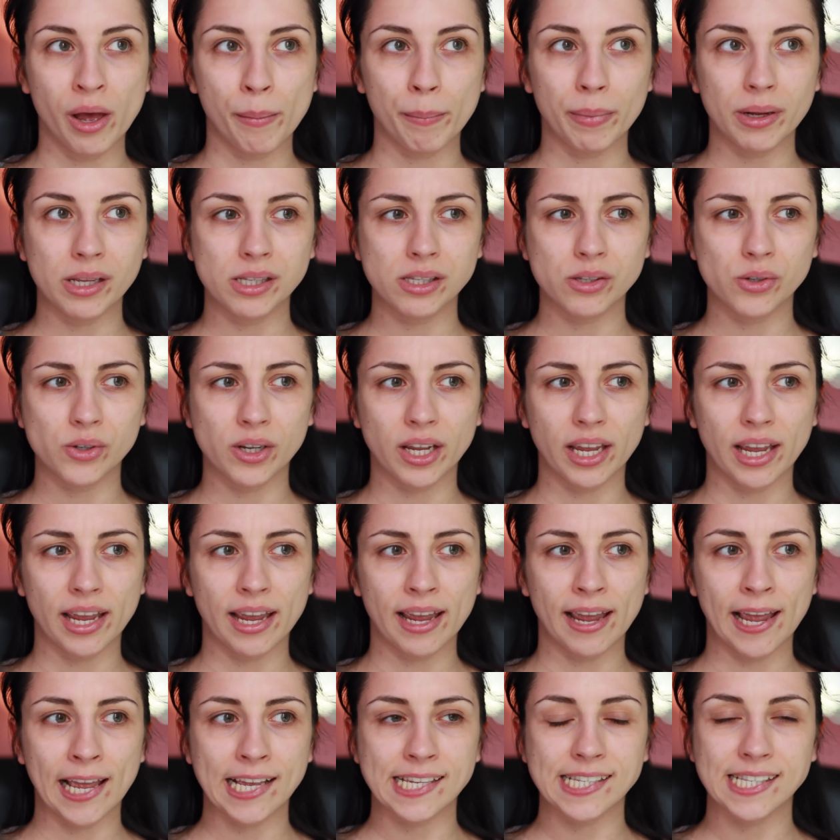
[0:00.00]
penso
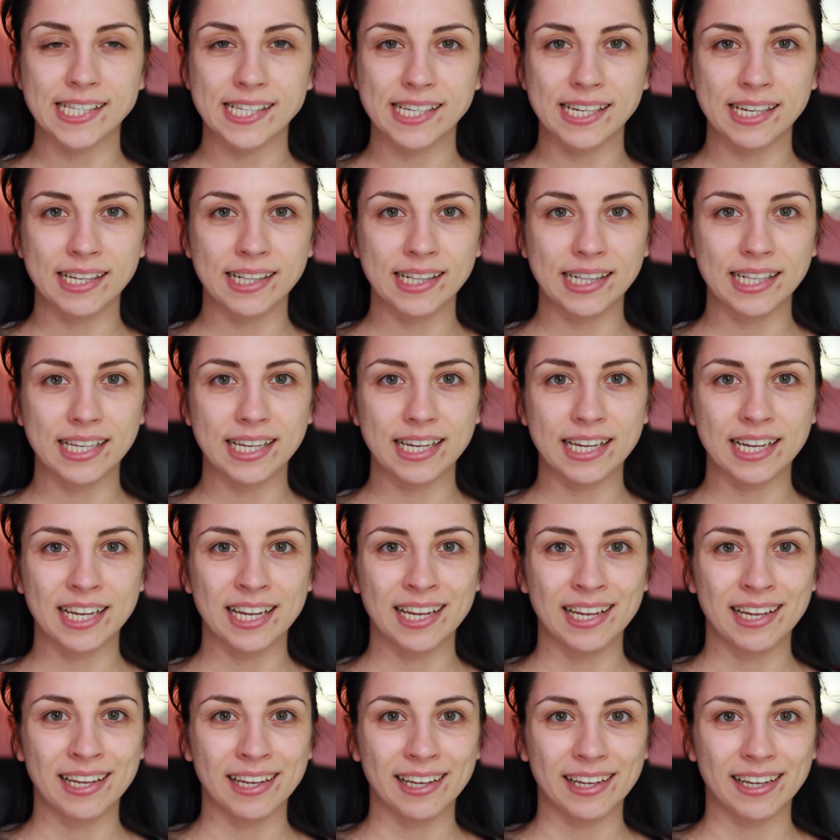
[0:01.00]
che Cindy
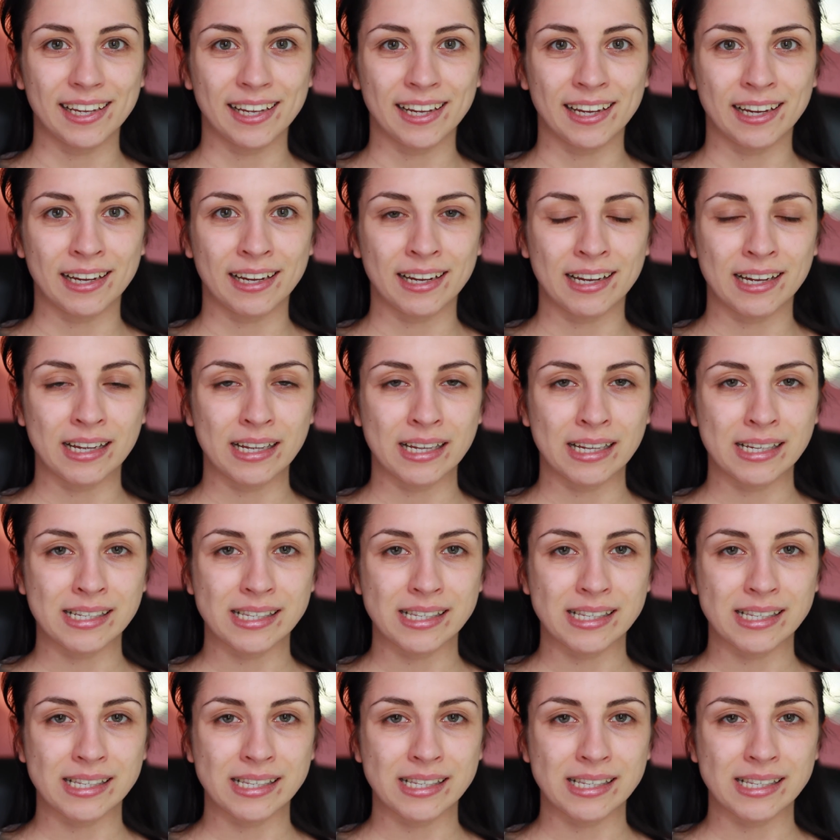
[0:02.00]
eh,